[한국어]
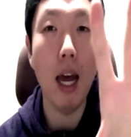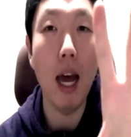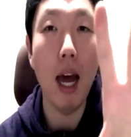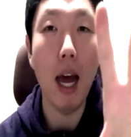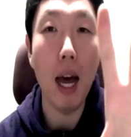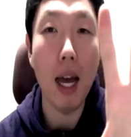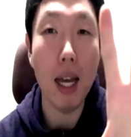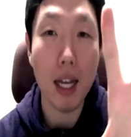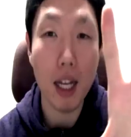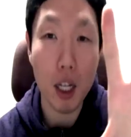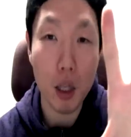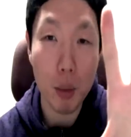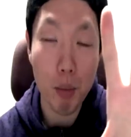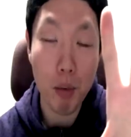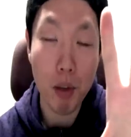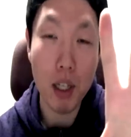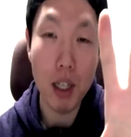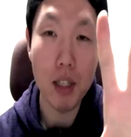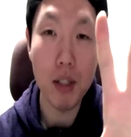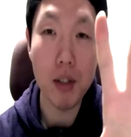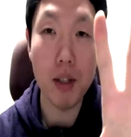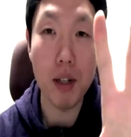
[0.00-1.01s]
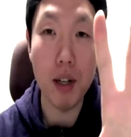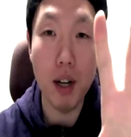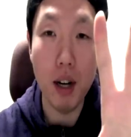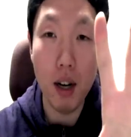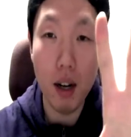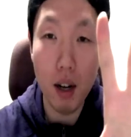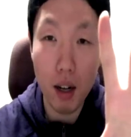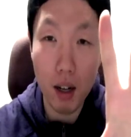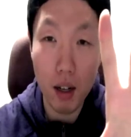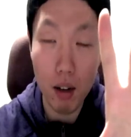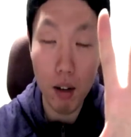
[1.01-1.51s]
I got a
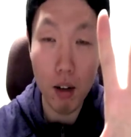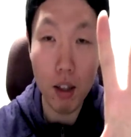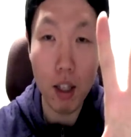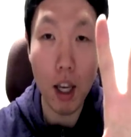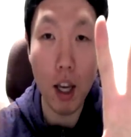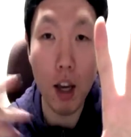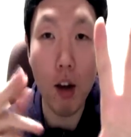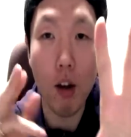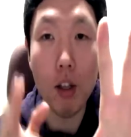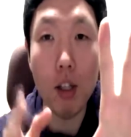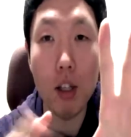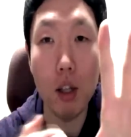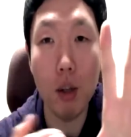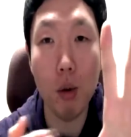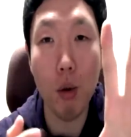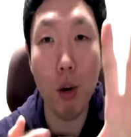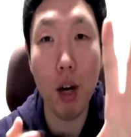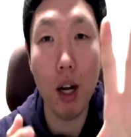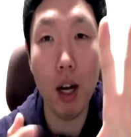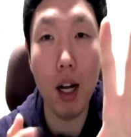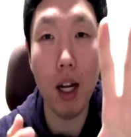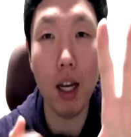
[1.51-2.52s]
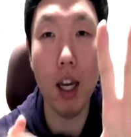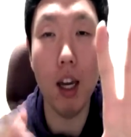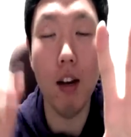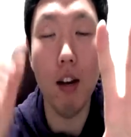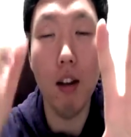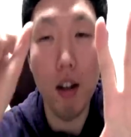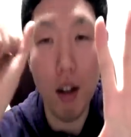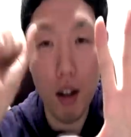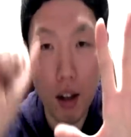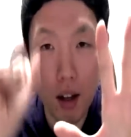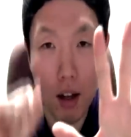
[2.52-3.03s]
blister. 어디에요? 제 손가락이에요.
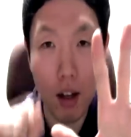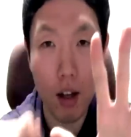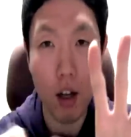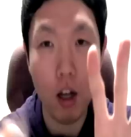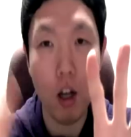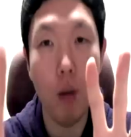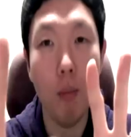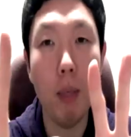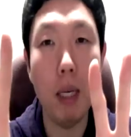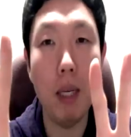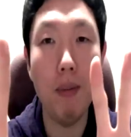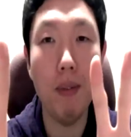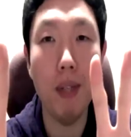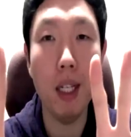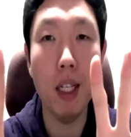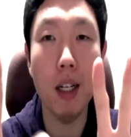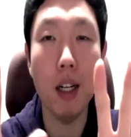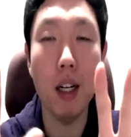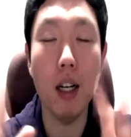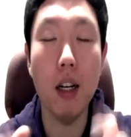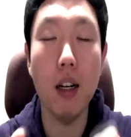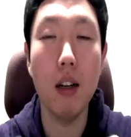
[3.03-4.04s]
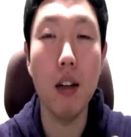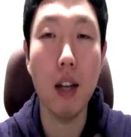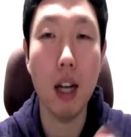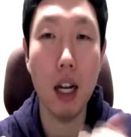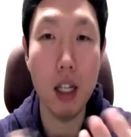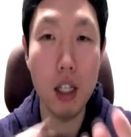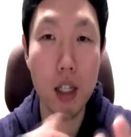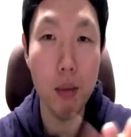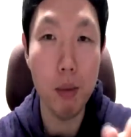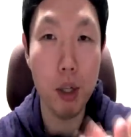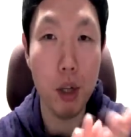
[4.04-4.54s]
On my finger.
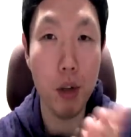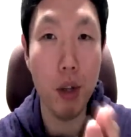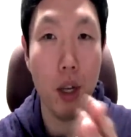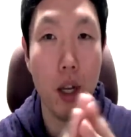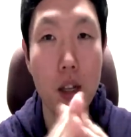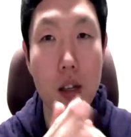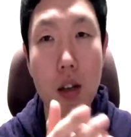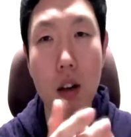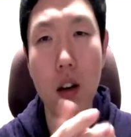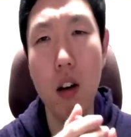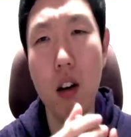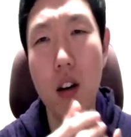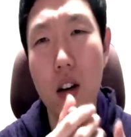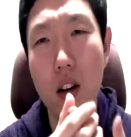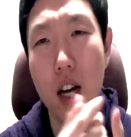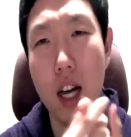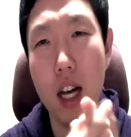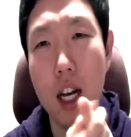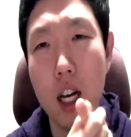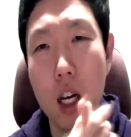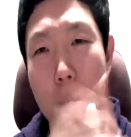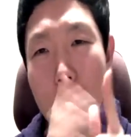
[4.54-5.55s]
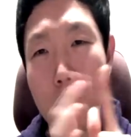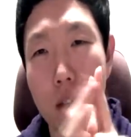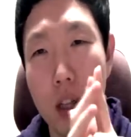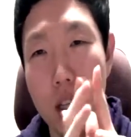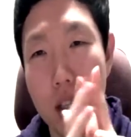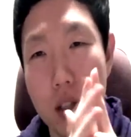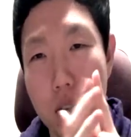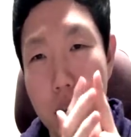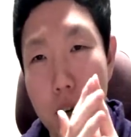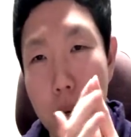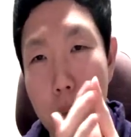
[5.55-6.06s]
가르치면서 해도 되겠죠. Oh, I got a
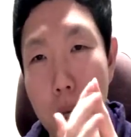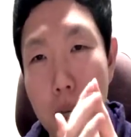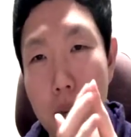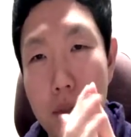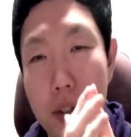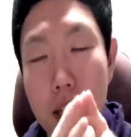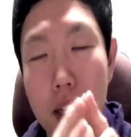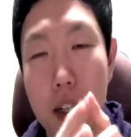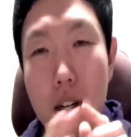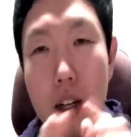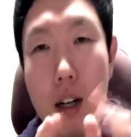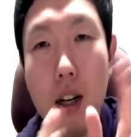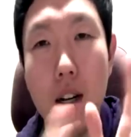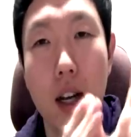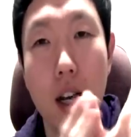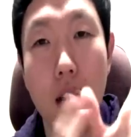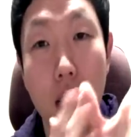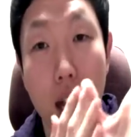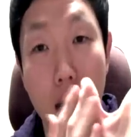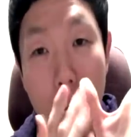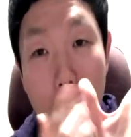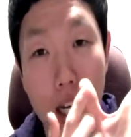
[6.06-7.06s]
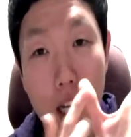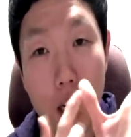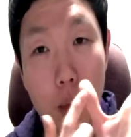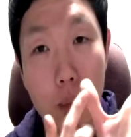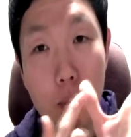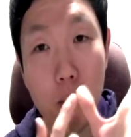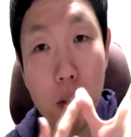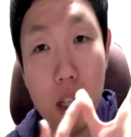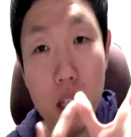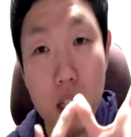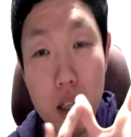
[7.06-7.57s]
blister on my finger. I got a
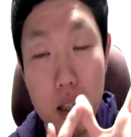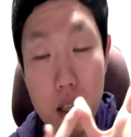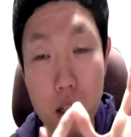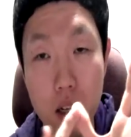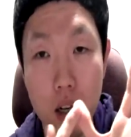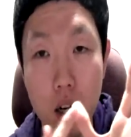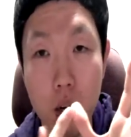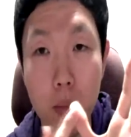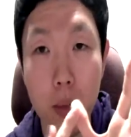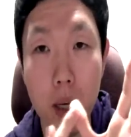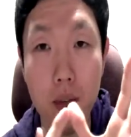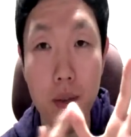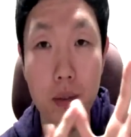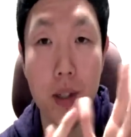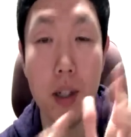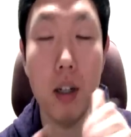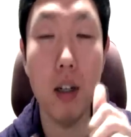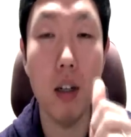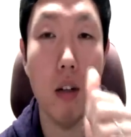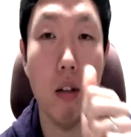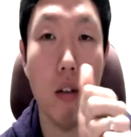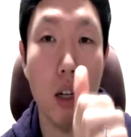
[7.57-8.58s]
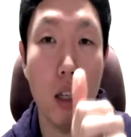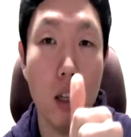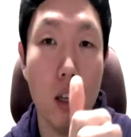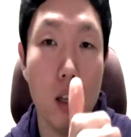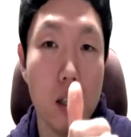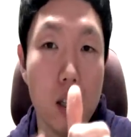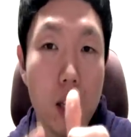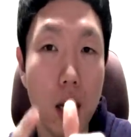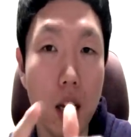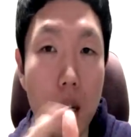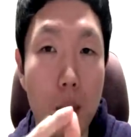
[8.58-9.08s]
blister on my finger. Look at
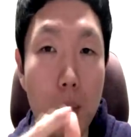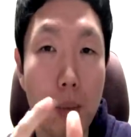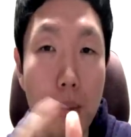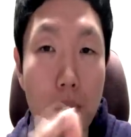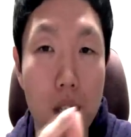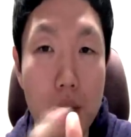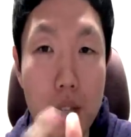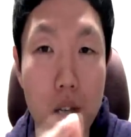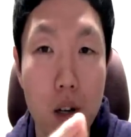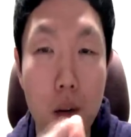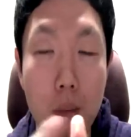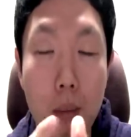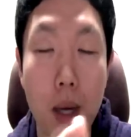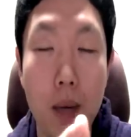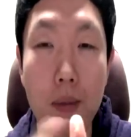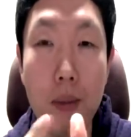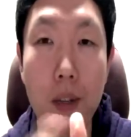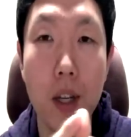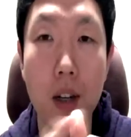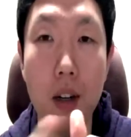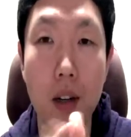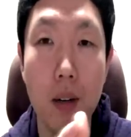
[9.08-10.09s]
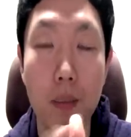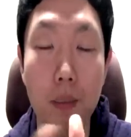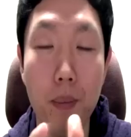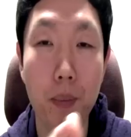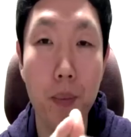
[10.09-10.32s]
this. I got a blister on my finger.